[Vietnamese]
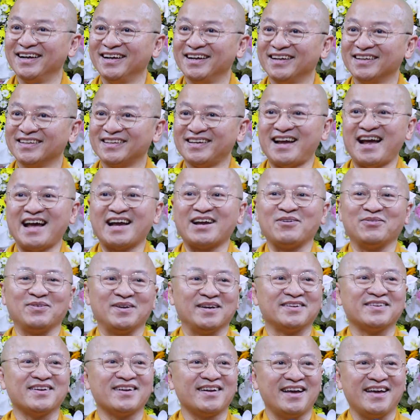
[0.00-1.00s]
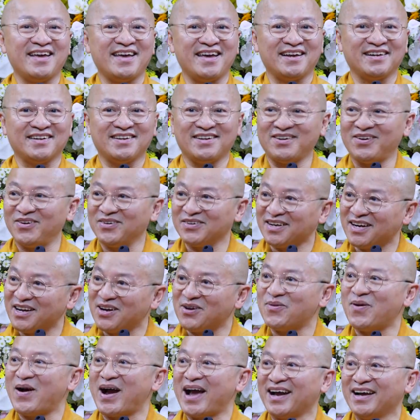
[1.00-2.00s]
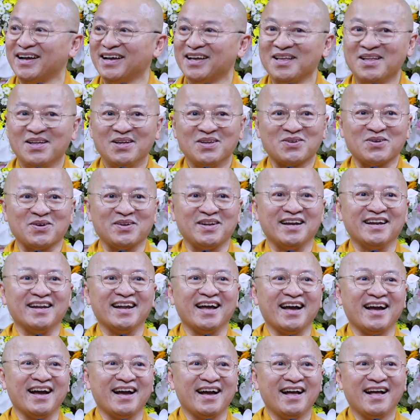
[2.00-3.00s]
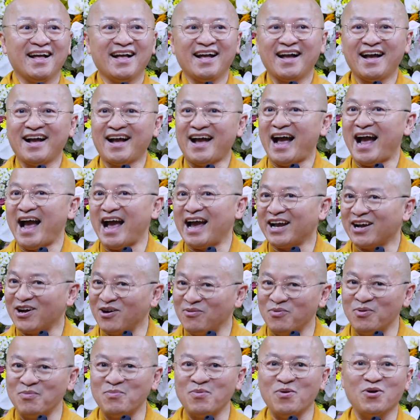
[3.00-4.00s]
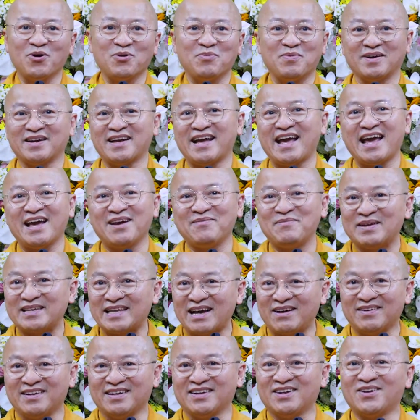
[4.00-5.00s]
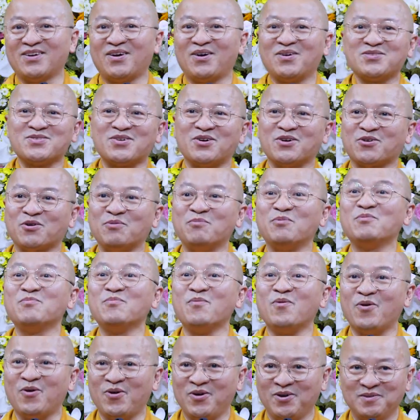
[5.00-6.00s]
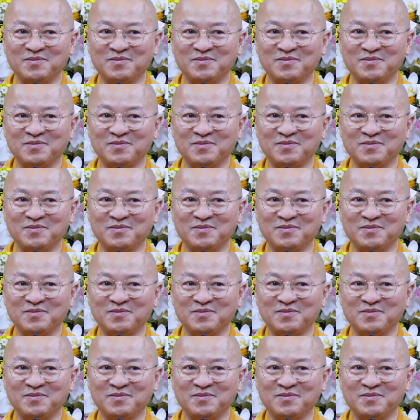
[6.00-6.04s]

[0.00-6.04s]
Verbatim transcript: Thế là hai cậu này rất là hiền, nó nói rất là ngoan. Cho nên á, ai không muốn mua mà nghe mấy cháu này nó nói rồi cũng muốn mua.